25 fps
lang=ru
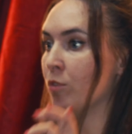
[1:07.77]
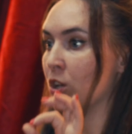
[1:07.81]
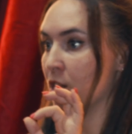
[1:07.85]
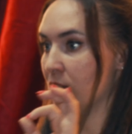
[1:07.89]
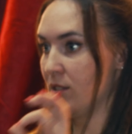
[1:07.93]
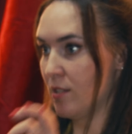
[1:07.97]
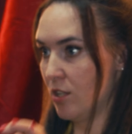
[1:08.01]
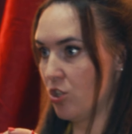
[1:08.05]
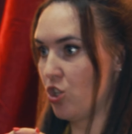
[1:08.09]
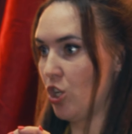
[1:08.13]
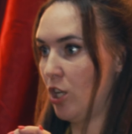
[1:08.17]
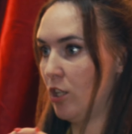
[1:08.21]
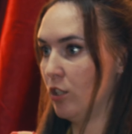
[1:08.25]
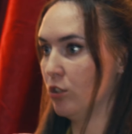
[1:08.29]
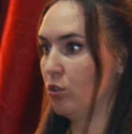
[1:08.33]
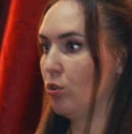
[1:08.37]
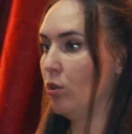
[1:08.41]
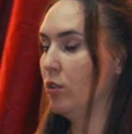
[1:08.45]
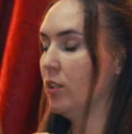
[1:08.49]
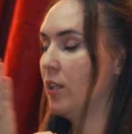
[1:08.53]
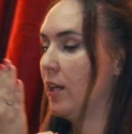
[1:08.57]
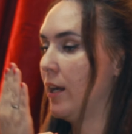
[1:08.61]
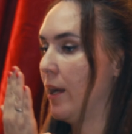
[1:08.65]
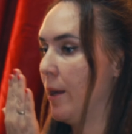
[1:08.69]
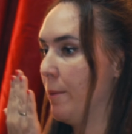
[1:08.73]
Сначала
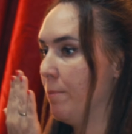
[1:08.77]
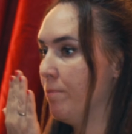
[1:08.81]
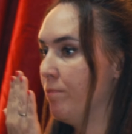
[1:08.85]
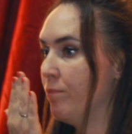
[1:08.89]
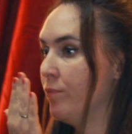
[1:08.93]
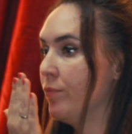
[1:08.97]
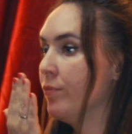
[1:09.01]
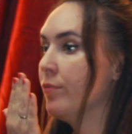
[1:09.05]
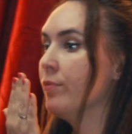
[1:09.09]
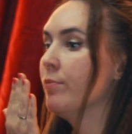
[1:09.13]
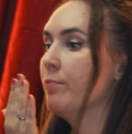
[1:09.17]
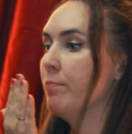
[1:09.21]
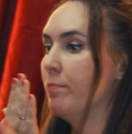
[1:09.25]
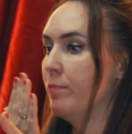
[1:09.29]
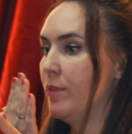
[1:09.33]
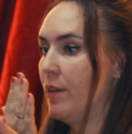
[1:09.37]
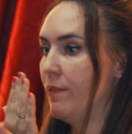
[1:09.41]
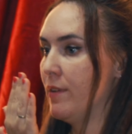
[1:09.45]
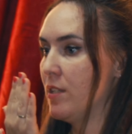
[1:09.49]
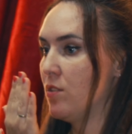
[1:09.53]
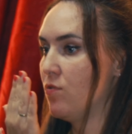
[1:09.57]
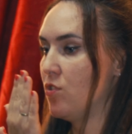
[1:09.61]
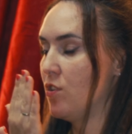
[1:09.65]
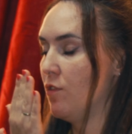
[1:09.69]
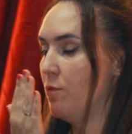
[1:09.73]
тонкая.
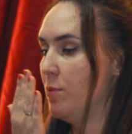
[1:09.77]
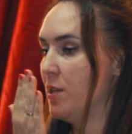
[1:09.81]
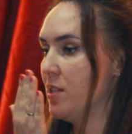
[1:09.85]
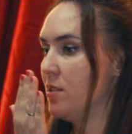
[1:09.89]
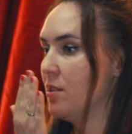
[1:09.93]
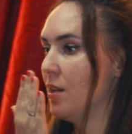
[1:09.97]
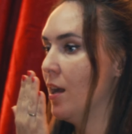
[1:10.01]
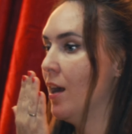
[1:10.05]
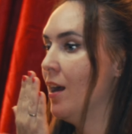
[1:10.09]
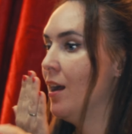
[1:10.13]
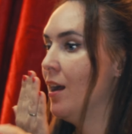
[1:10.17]
Давайте все вместе.